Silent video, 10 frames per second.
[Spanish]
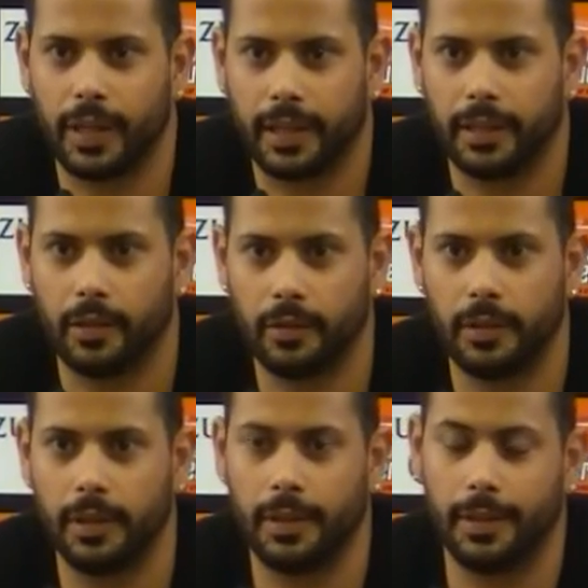estoy aquí, ¿no?
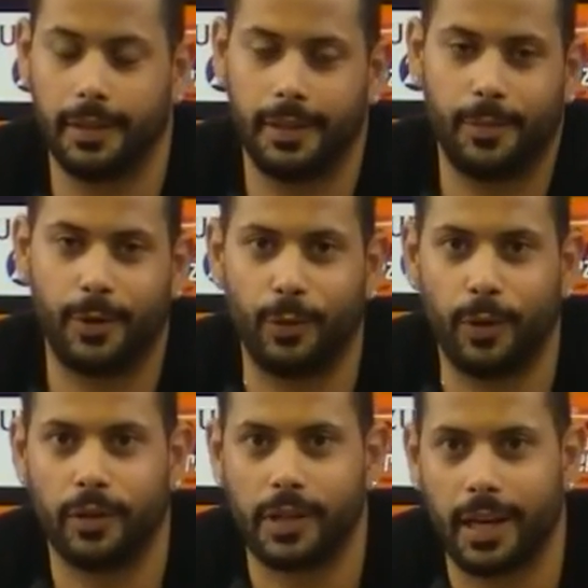Pero
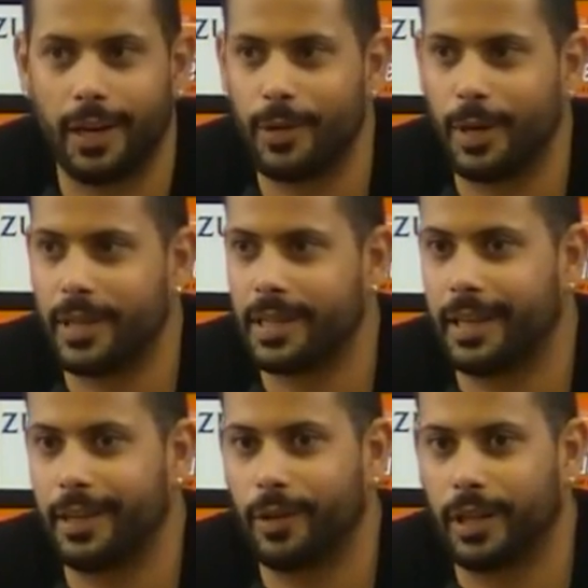bueno, ya una vez
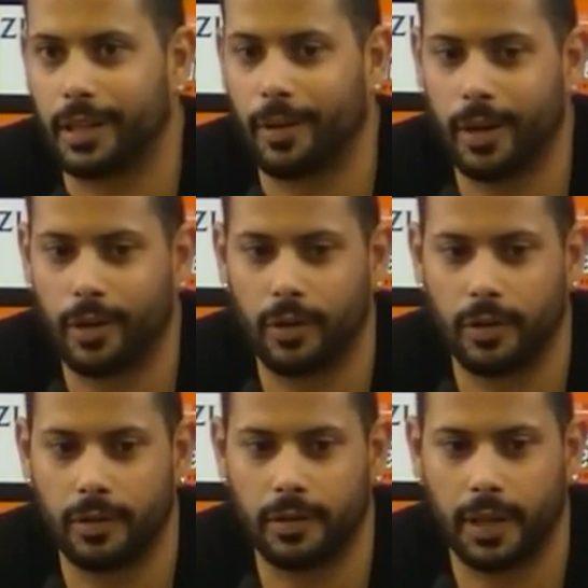ahí con el
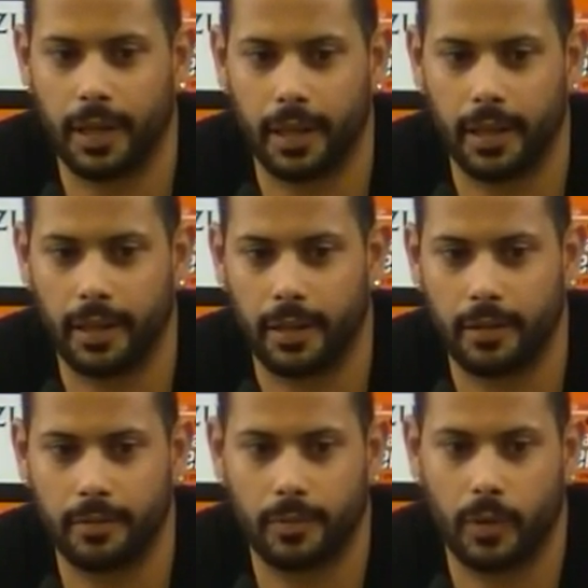trabajo, eh,
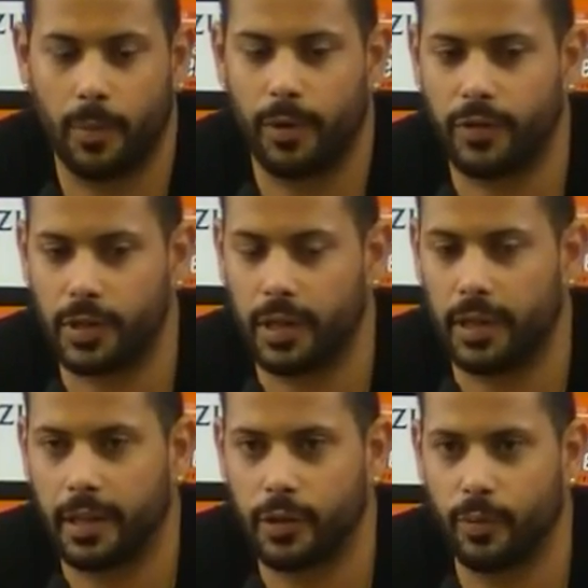con la
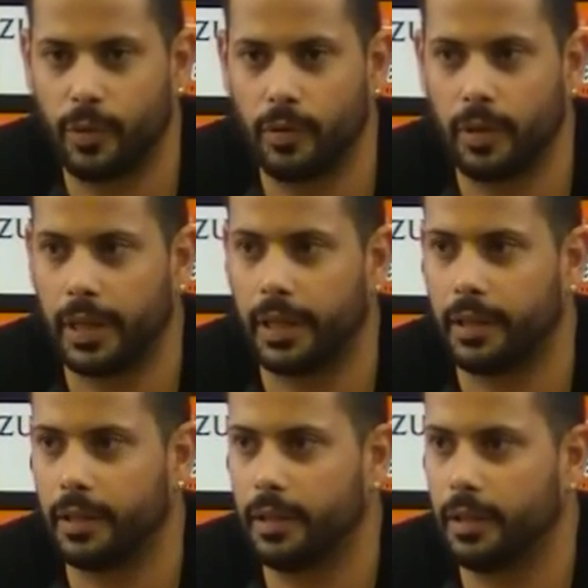profesionalidad, supongo que,